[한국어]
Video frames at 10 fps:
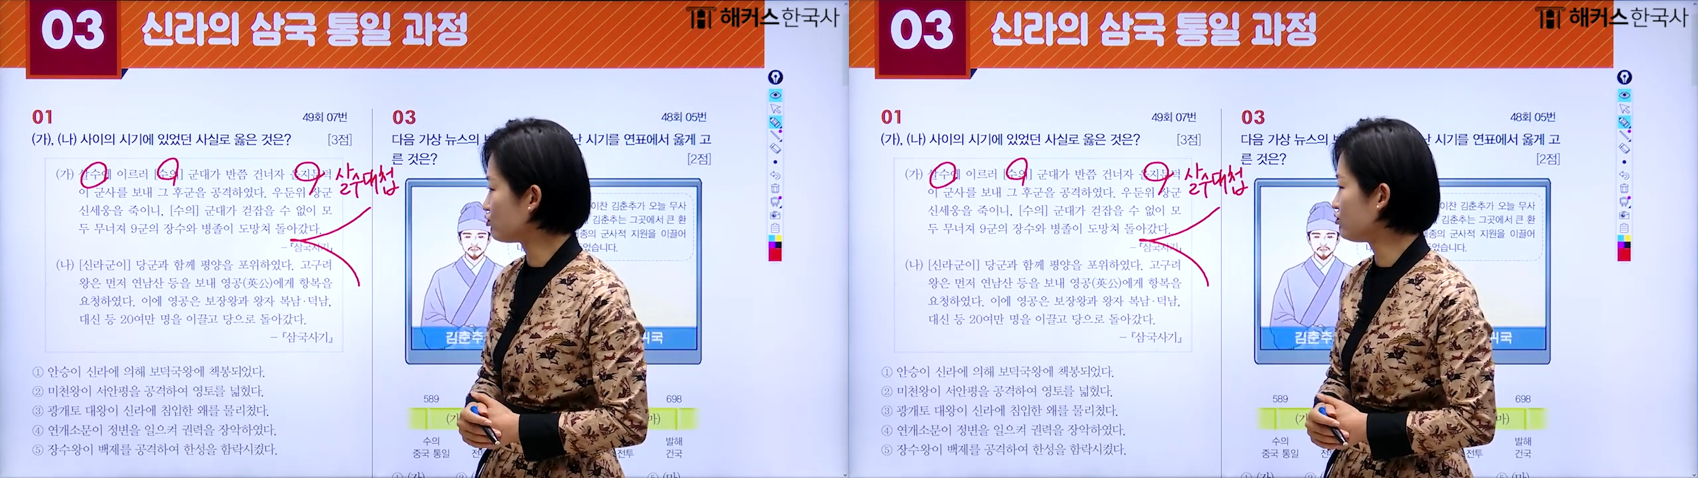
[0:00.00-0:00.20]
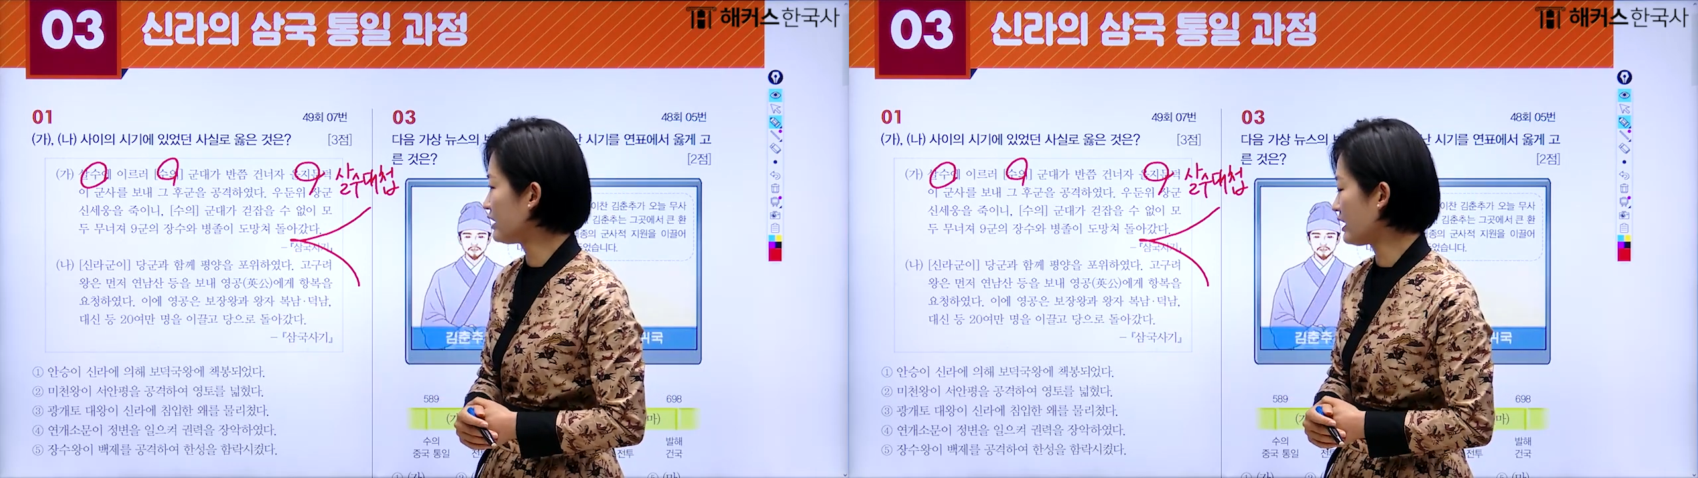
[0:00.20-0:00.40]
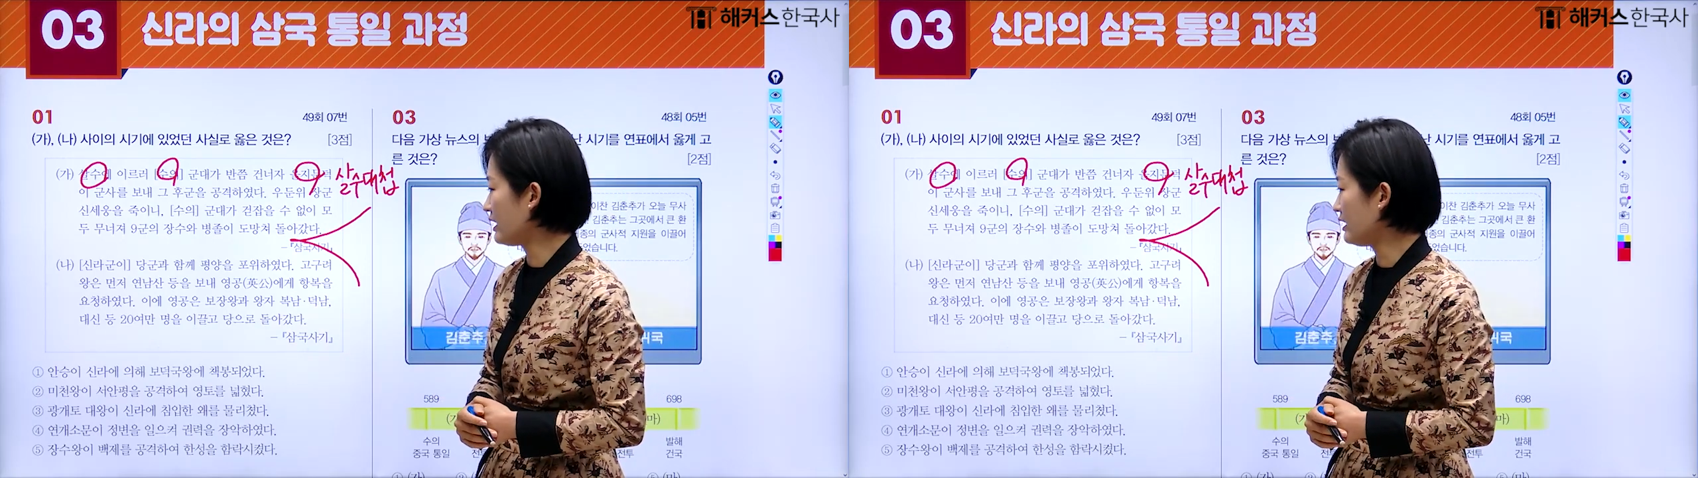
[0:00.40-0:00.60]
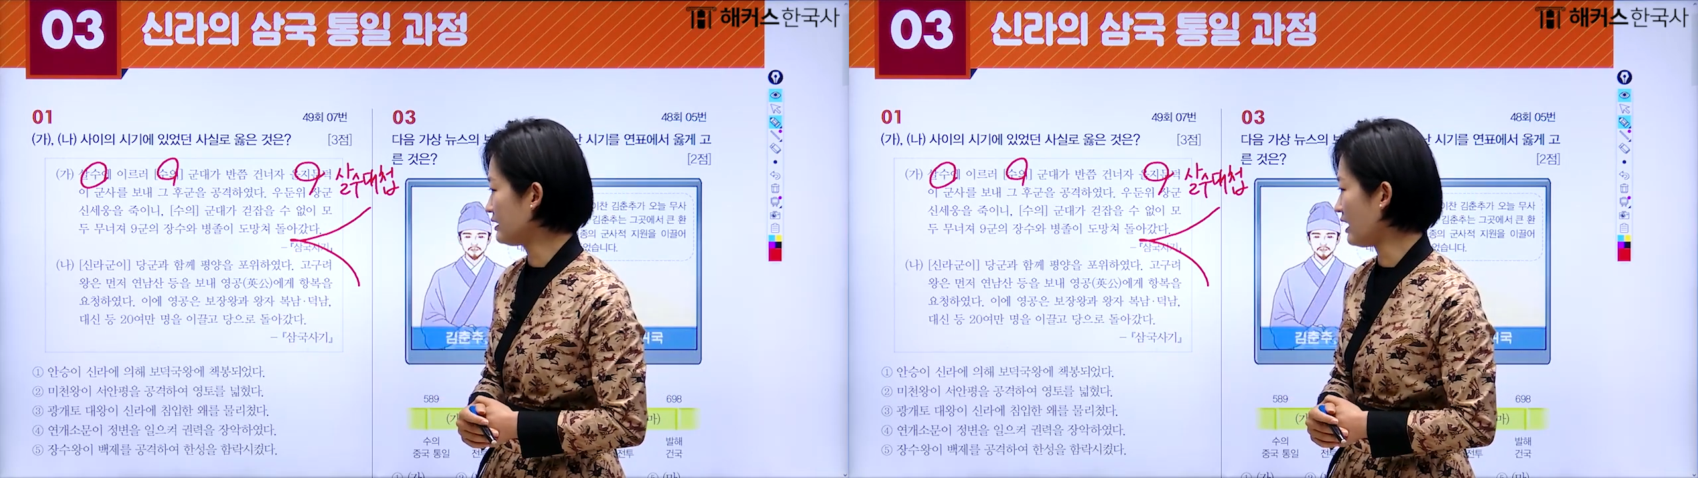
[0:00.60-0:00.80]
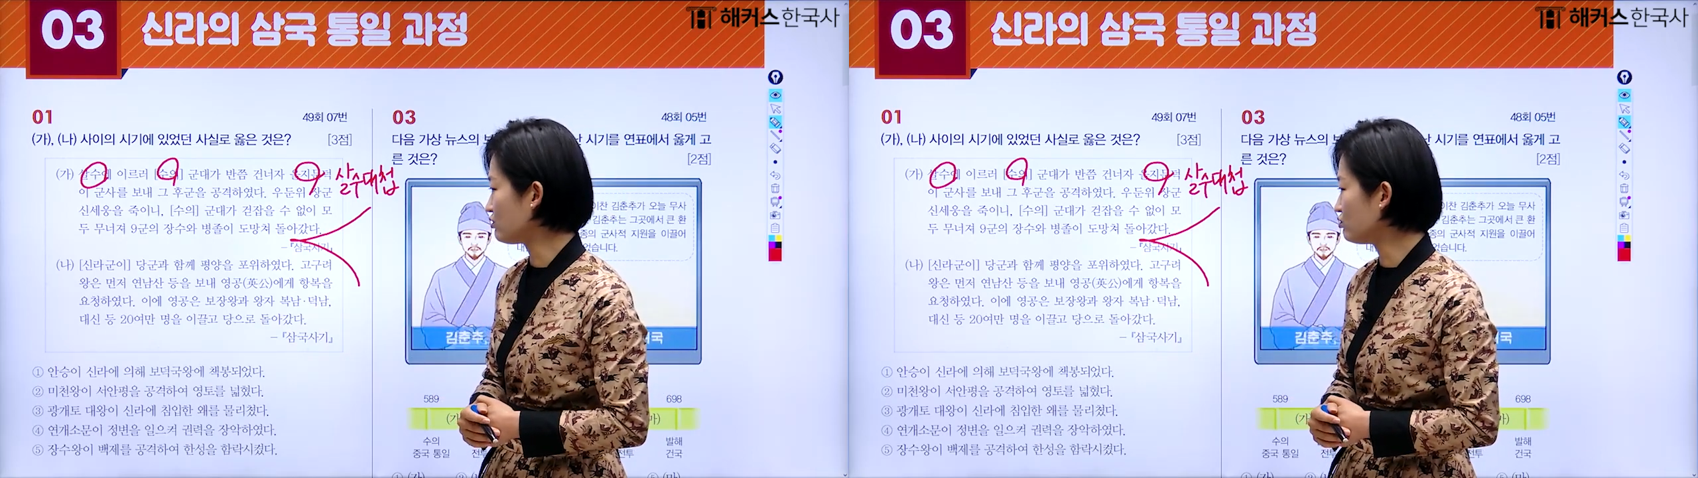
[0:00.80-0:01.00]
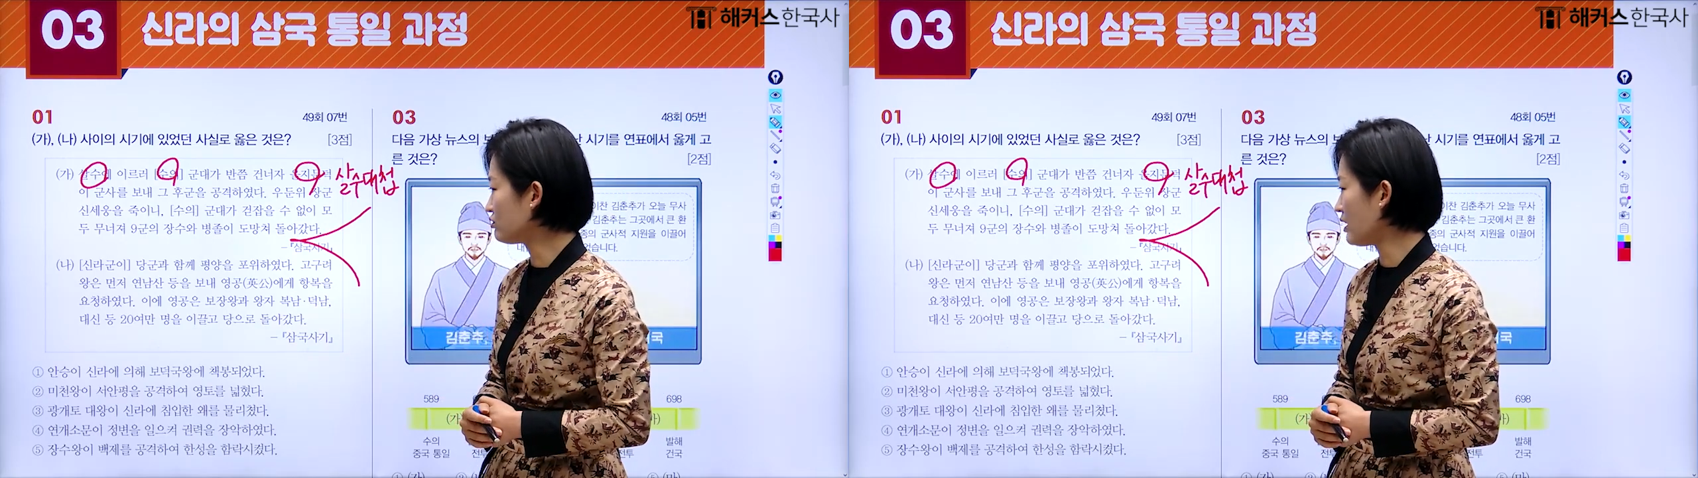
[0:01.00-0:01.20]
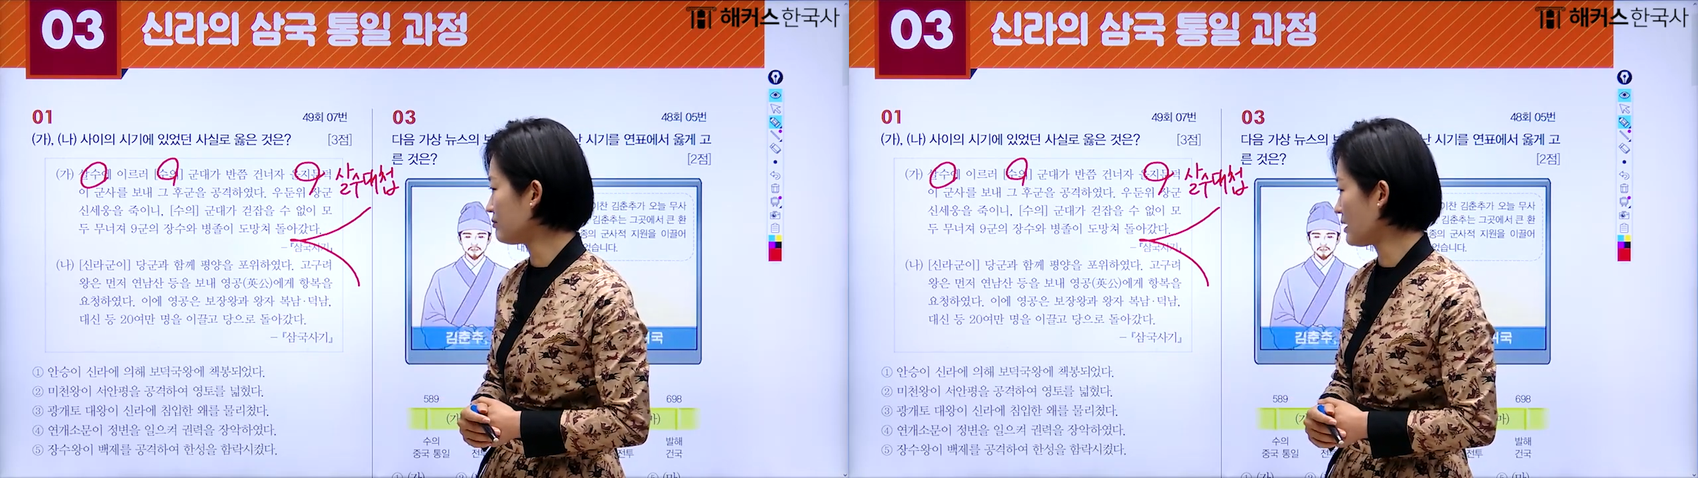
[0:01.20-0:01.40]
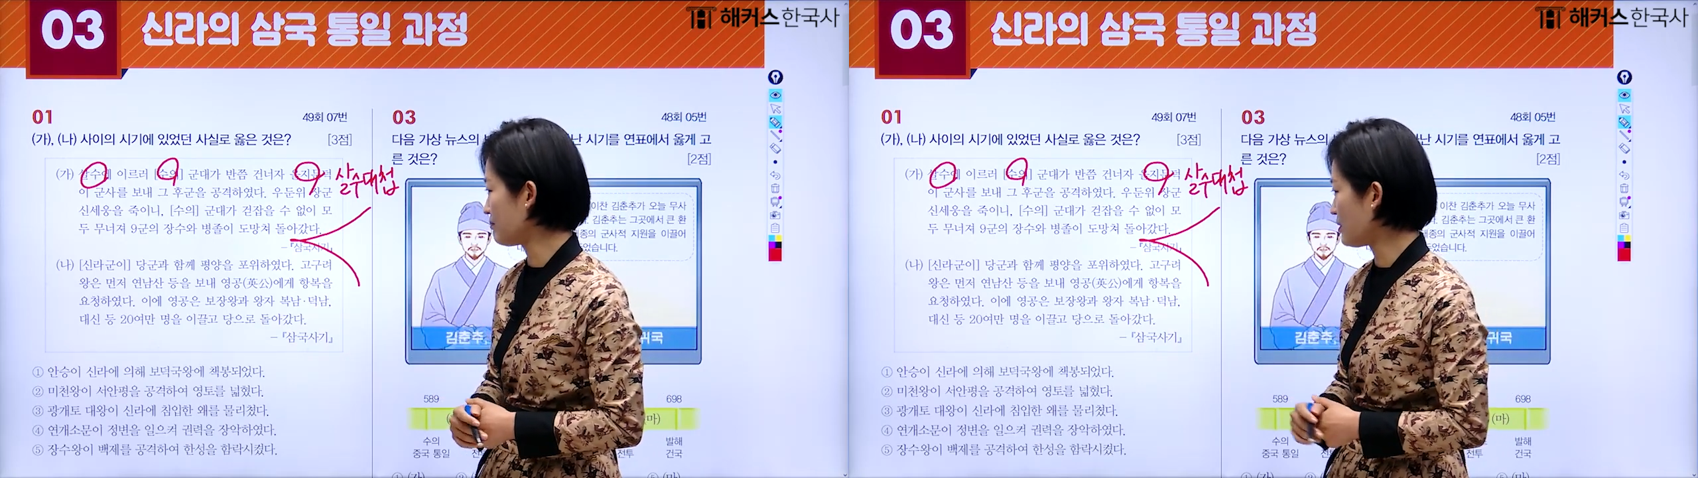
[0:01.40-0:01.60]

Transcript: 군대가 당군과 함께